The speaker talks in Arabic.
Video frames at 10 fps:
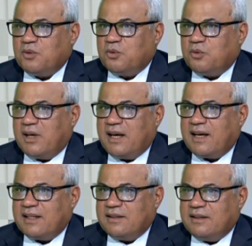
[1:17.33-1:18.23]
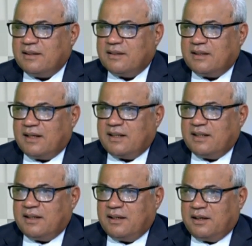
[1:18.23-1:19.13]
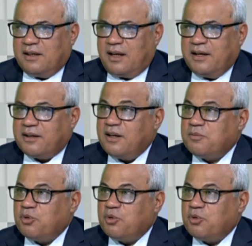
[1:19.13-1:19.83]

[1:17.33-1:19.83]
واخذ يعني حراك